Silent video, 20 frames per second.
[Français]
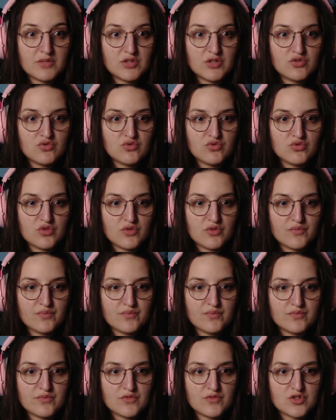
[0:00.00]
du tout, non.
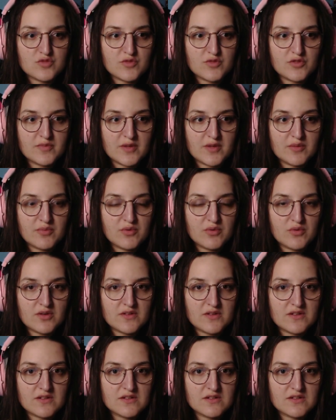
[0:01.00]
Je pense pas que Power, c'est...